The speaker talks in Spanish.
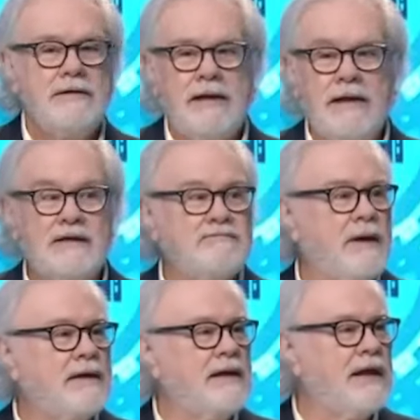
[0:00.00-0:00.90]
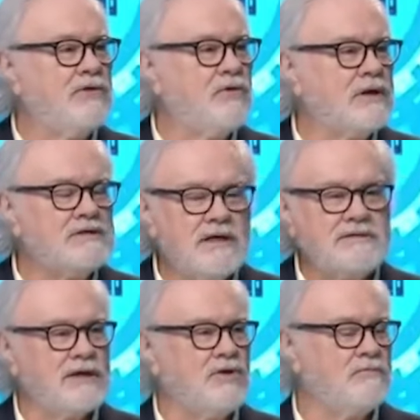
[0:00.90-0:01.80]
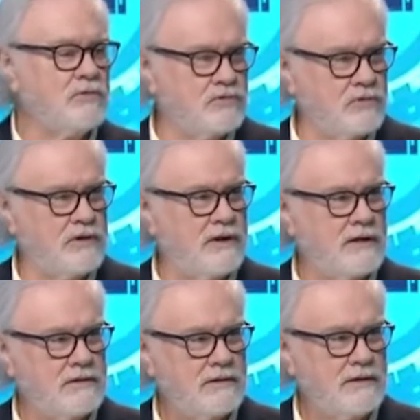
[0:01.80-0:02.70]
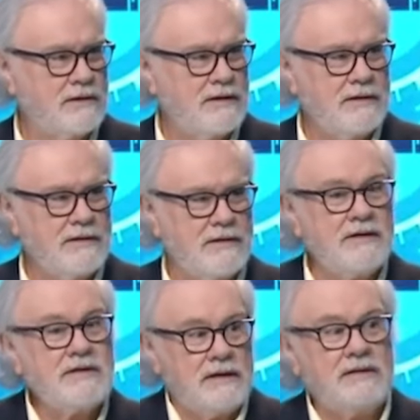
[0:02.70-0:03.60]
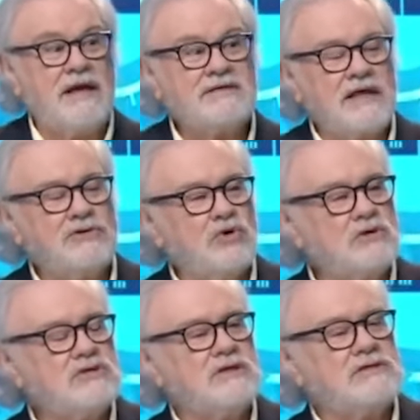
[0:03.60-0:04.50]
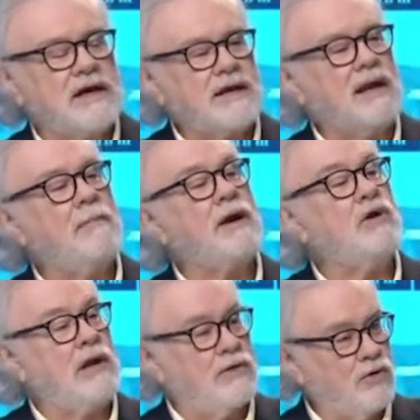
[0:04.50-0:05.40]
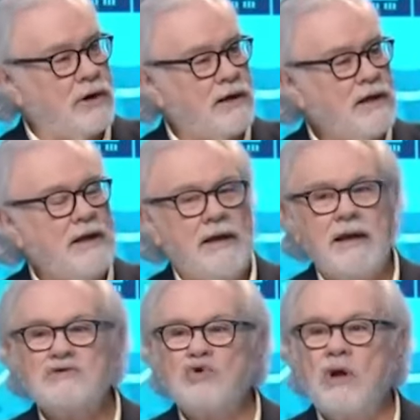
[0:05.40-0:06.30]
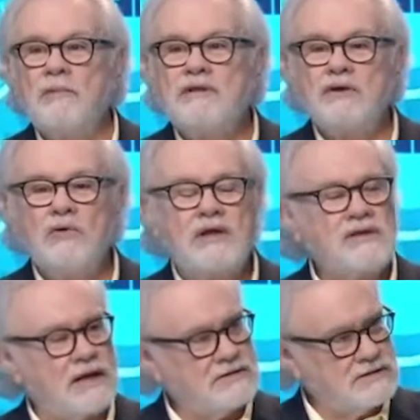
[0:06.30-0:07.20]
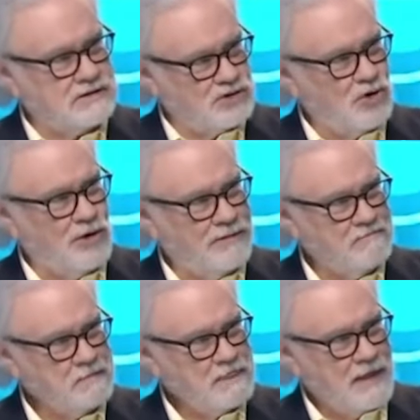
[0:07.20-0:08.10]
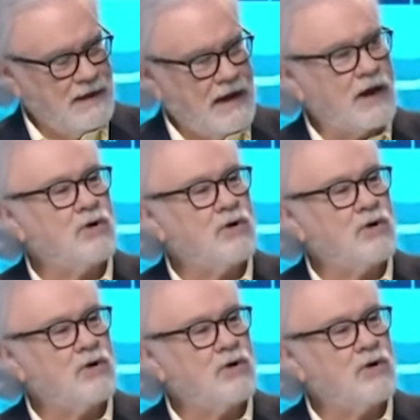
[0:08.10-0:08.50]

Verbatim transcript: en las maquiladoras, ahí está la oportunidad. Y desde entonces decía que la maquiladora era solamente una transición a